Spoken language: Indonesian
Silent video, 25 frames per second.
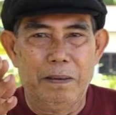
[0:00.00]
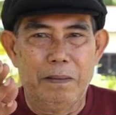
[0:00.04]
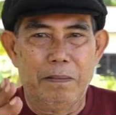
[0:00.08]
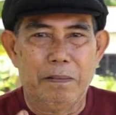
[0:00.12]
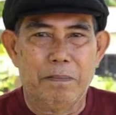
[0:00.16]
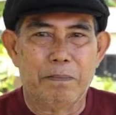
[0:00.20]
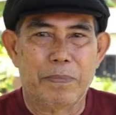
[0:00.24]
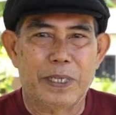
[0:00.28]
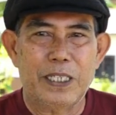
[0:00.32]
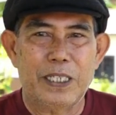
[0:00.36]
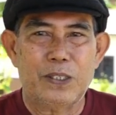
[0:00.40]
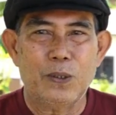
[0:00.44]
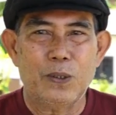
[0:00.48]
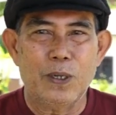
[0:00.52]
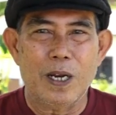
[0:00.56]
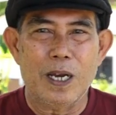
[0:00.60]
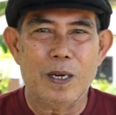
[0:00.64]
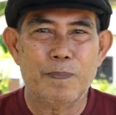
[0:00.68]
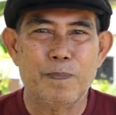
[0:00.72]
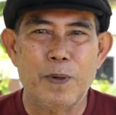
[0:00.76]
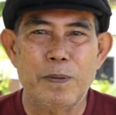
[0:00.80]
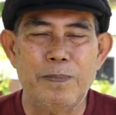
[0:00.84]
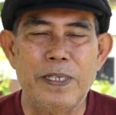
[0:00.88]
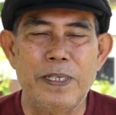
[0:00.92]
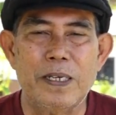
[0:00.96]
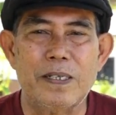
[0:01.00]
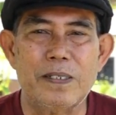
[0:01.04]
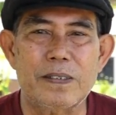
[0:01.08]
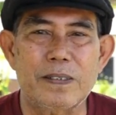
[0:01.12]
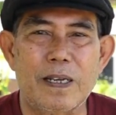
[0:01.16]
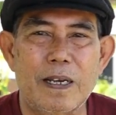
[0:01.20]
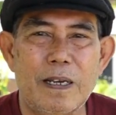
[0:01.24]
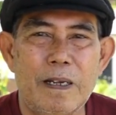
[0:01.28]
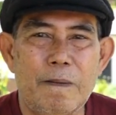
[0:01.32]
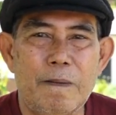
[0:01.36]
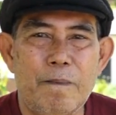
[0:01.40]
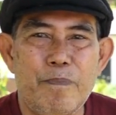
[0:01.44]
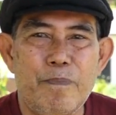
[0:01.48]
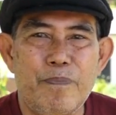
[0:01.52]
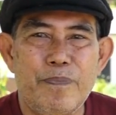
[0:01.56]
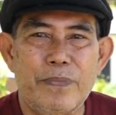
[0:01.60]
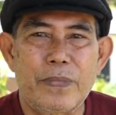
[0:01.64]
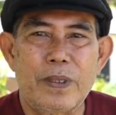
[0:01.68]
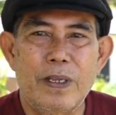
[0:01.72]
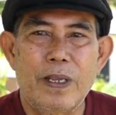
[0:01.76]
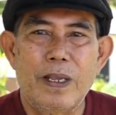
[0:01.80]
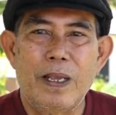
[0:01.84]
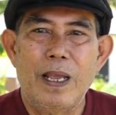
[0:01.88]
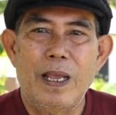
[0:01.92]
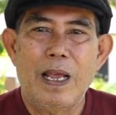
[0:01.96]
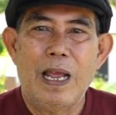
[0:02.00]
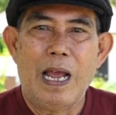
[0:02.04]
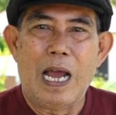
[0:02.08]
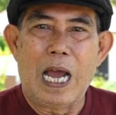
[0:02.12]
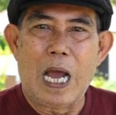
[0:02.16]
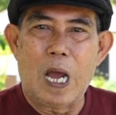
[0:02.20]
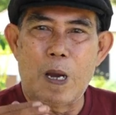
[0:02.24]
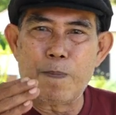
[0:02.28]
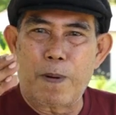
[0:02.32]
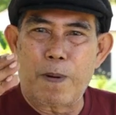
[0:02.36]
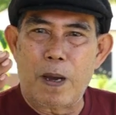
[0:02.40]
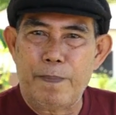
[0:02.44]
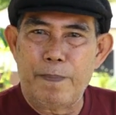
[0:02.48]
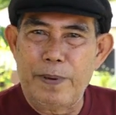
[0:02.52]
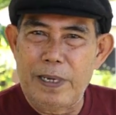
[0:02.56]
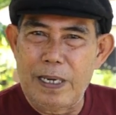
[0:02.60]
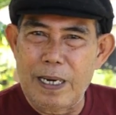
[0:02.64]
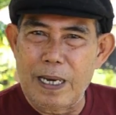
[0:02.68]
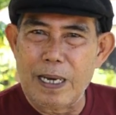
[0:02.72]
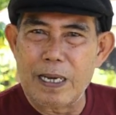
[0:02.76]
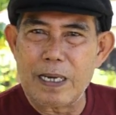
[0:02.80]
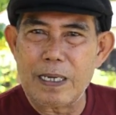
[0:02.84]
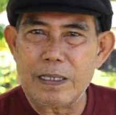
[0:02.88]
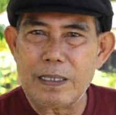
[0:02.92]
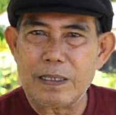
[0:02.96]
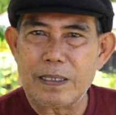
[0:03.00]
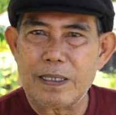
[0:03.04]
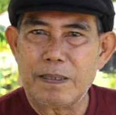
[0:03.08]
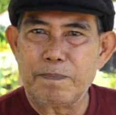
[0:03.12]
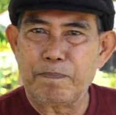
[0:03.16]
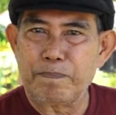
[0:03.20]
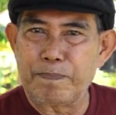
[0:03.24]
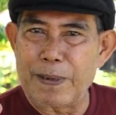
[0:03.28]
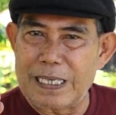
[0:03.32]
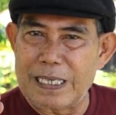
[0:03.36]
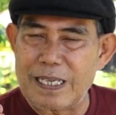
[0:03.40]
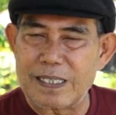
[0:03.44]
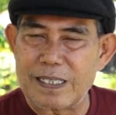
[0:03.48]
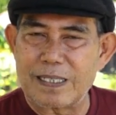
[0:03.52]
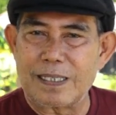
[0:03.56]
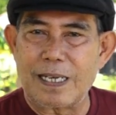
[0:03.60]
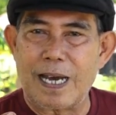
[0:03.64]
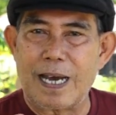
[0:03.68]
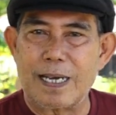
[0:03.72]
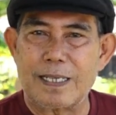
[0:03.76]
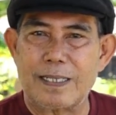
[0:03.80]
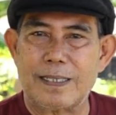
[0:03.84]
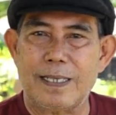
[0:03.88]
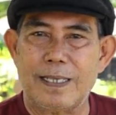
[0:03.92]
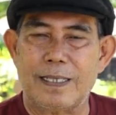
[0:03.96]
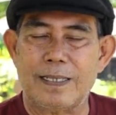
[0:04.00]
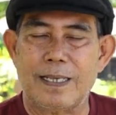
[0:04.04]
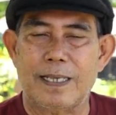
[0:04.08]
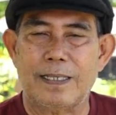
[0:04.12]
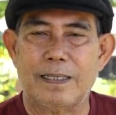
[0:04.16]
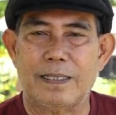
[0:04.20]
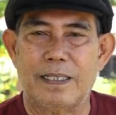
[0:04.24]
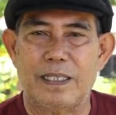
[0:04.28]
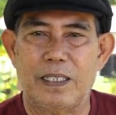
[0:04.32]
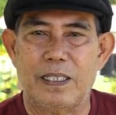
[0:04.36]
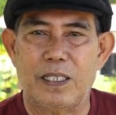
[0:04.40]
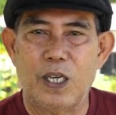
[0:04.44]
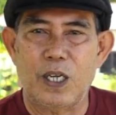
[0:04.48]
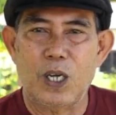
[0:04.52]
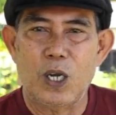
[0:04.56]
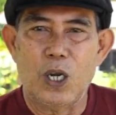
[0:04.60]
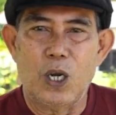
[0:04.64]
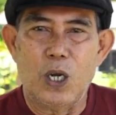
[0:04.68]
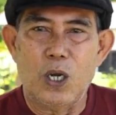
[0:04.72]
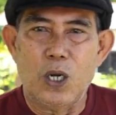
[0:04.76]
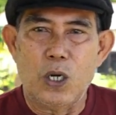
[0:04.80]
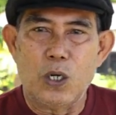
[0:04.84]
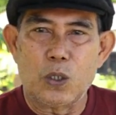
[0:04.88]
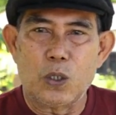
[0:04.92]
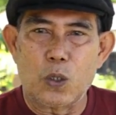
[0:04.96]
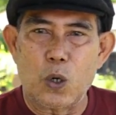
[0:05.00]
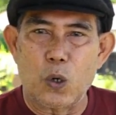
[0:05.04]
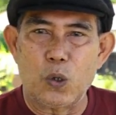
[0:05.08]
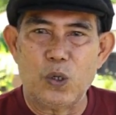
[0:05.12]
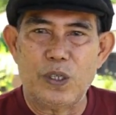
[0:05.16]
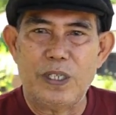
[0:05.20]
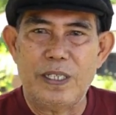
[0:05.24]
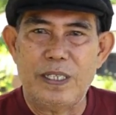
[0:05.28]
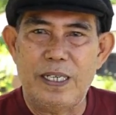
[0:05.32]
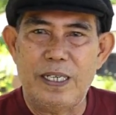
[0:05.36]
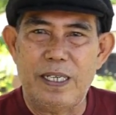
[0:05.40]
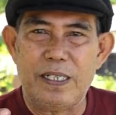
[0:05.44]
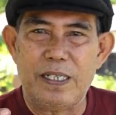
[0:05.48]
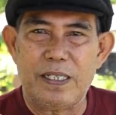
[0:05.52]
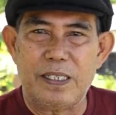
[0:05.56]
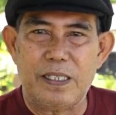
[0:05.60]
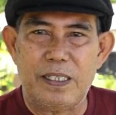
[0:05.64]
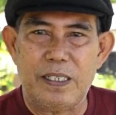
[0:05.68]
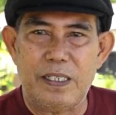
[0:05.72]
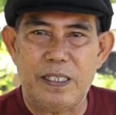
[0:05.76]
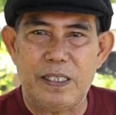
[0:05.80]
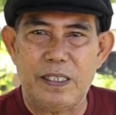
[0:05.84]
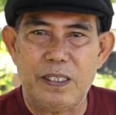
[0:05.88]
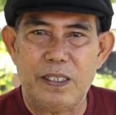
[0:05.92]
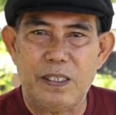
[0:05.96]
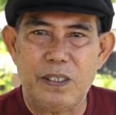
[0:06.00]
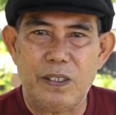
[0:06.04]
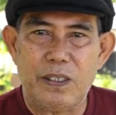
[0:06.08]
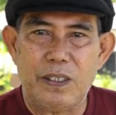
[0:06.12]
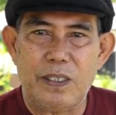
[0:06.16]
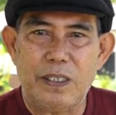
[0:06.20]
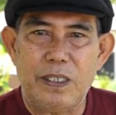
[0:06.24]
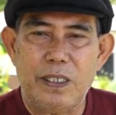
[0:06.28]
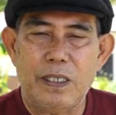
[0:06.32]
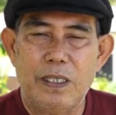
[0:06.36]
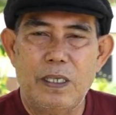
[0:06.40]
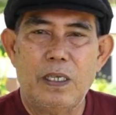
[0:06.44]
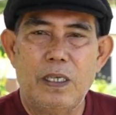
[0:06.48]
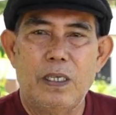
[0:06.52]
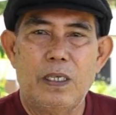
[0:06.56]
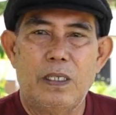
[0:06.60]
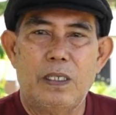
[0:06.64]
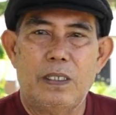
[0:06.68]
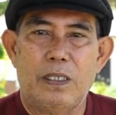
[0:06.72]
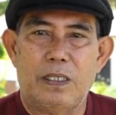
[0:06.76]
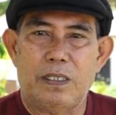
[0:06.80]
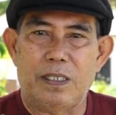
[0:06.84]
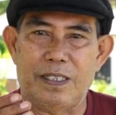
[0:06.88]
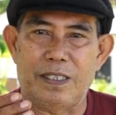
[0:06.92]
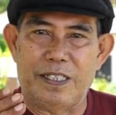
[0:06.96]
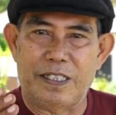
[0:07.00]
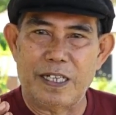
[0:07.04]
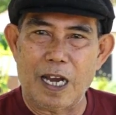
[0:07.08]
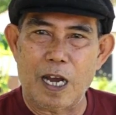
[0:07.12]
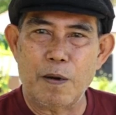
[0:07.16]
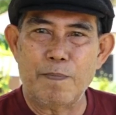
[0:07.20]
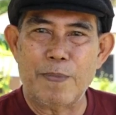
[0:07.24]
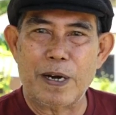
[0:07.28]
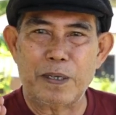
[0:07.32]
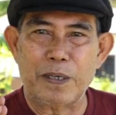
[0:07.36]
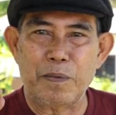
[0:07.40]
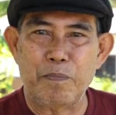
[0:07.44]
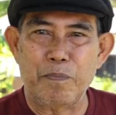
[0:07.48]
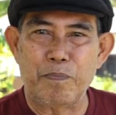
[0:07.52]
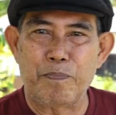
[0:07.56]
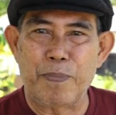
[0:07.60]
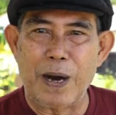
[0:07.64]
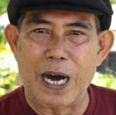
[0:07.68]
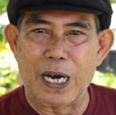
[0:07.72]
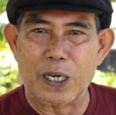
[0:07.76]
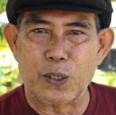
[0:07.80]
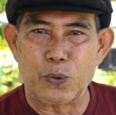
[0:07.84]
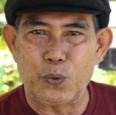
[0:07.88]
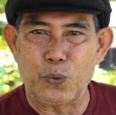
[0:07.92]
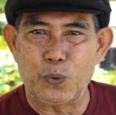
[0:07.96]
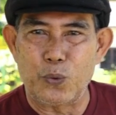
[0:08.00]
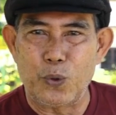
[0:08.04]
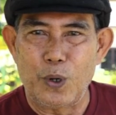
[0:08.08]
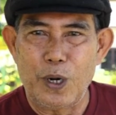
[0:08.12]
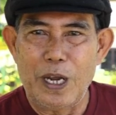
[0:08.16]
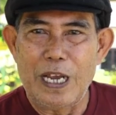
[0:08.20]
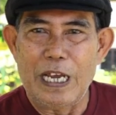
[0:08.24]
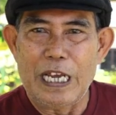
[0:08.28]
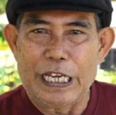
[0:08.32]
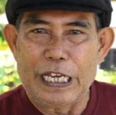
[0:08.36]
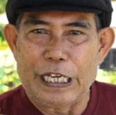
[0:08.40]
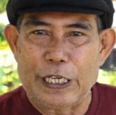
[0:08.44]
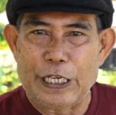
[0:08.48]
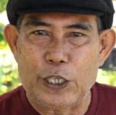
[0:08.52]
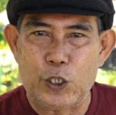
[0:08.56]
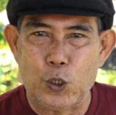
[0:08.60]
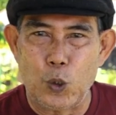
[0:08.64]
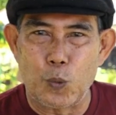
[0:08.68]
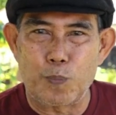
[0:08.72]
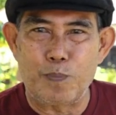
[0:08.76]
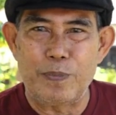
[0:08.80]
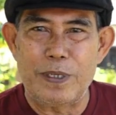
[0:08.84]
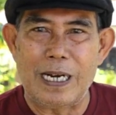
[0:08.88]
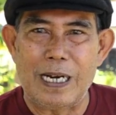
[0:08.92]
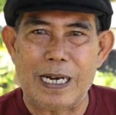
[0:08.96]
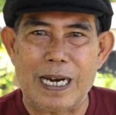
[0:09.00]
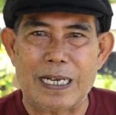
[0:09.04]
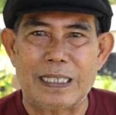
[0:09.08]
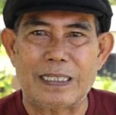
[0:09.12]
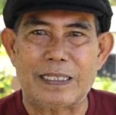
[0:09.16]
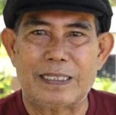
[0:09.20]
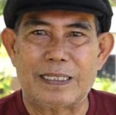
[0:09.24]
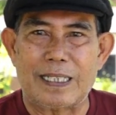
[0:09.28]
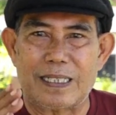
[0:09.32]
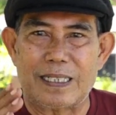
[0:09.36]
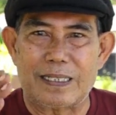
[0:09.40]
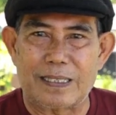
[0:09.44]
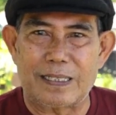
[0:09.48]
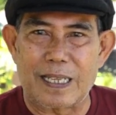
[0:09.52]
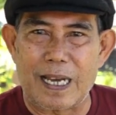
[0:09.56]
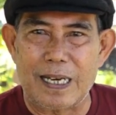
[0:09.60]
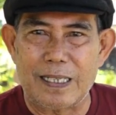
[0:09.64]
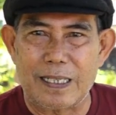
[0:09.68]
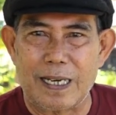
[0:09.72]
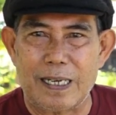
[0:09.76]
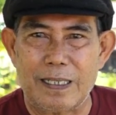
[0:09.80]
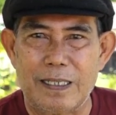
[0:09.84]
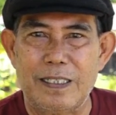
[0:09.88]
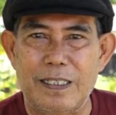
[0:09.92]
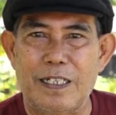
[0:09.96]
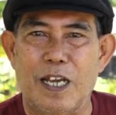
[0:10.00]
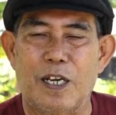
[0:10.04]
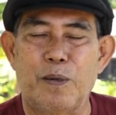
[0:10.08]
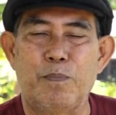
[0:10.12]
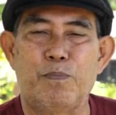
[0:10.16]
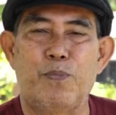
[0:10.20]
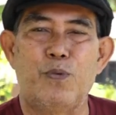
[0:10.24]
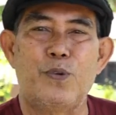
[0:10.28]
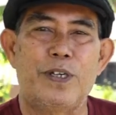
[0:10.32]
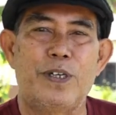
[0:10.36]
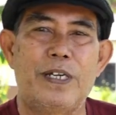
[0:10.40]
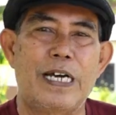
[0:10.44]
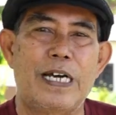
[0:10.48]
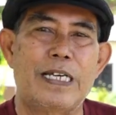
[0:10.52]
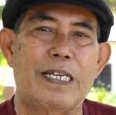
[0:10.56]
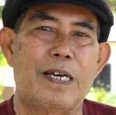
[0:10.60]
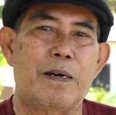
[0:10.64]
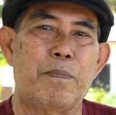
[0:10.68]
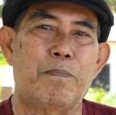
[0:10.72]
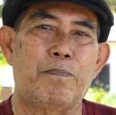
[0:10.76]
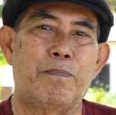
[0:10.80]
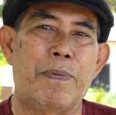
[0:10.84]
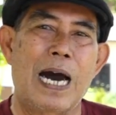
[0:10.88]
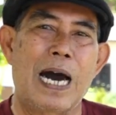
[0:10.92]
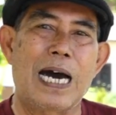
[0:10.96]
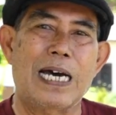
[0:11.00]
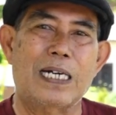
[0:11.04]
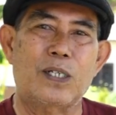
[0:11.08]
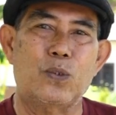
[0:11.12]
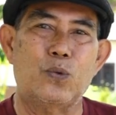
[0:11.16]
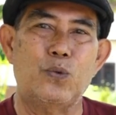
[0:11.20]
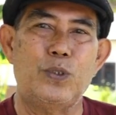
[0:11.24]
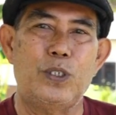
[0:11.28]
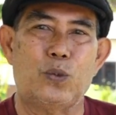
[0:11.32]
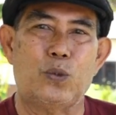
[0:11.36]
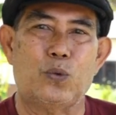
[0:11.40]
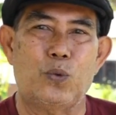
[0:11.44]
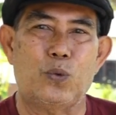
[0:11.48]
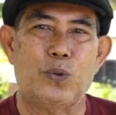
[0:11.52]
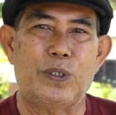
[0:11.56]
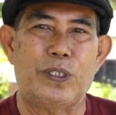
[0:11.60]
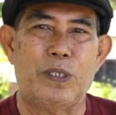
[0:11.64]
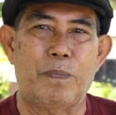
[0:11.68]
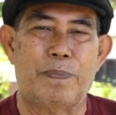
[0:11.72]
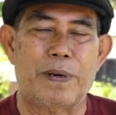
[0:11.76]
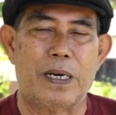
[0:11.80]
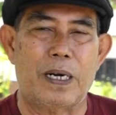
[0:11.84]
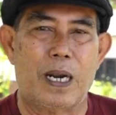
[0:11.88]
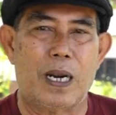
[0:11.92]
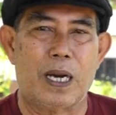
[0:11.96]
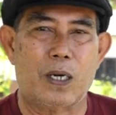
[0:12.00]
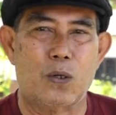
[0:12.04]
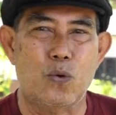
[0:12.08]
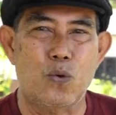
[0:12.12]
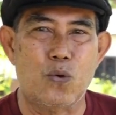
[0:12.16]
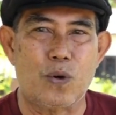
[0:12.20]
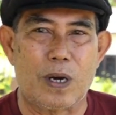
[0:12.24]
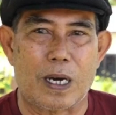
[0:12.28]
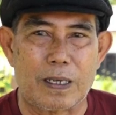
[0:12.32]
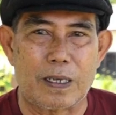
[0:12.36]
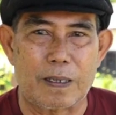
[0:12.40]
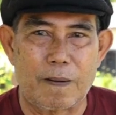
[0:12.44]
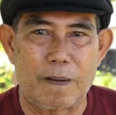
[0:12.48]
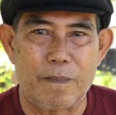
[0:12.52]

Begitulah pemirsa, apabila pada saatnya nanti kondisi zaman baru, hidup dengan tatanan dan budaya baru itu diperlakukan